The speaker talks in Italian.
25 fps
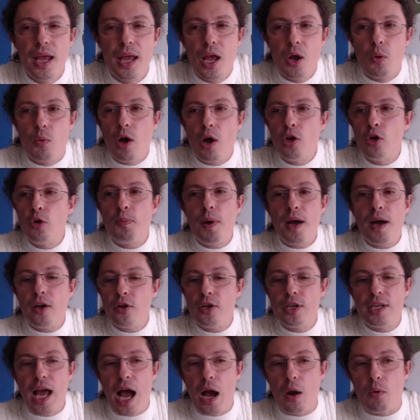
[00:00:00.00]
Quando parlo
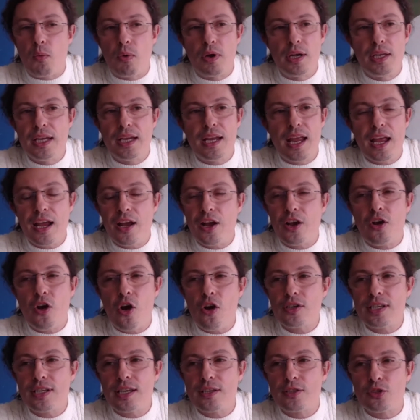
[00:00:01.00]
di acqua, di che
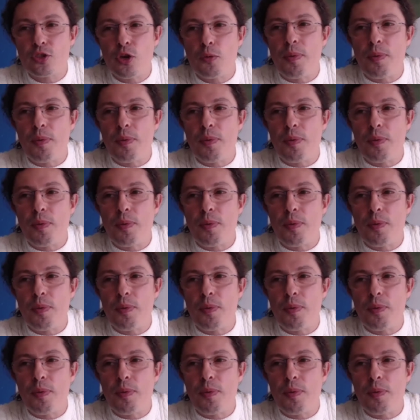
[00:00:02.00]
cosa sto